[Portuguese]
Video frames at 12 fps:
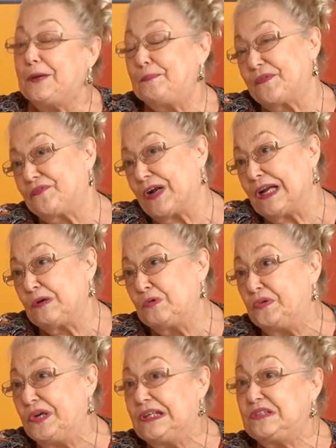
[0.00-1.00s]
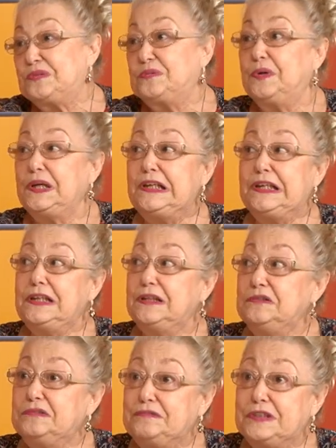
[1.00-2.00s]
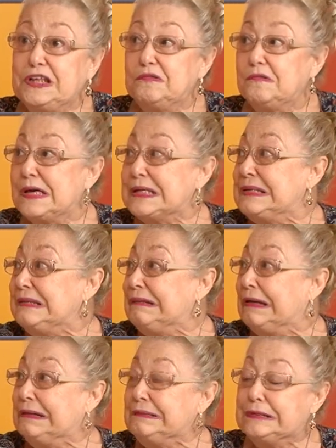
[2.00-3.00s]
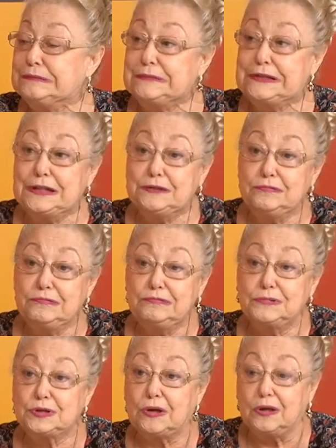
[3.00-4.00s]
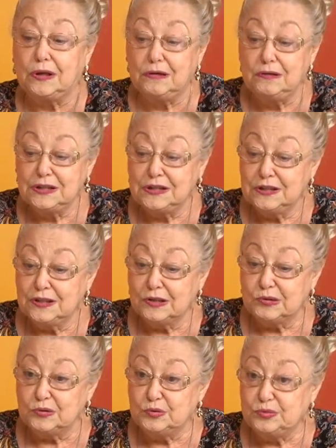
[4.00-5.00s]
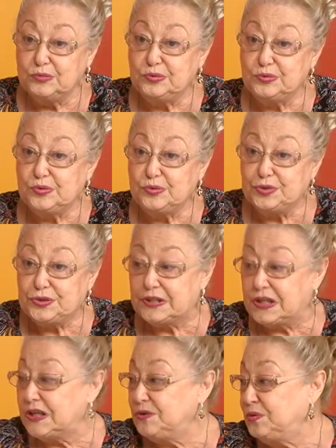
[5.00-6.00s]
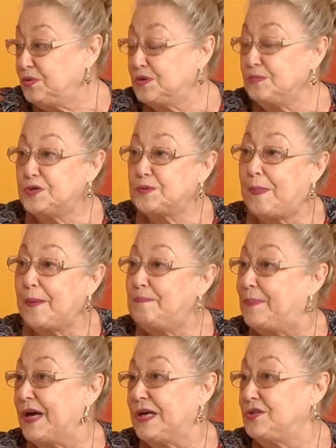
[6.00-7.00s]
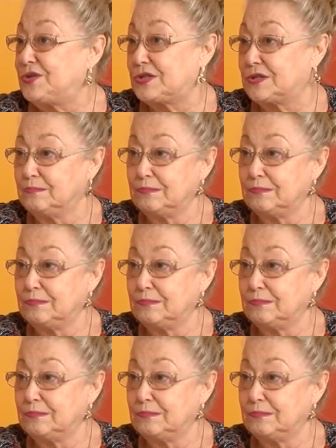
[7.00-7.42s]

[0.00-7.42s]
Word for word: para falar com ele, disse, ele, eu não tenho quase nada, eu tenho só os três últimos papéis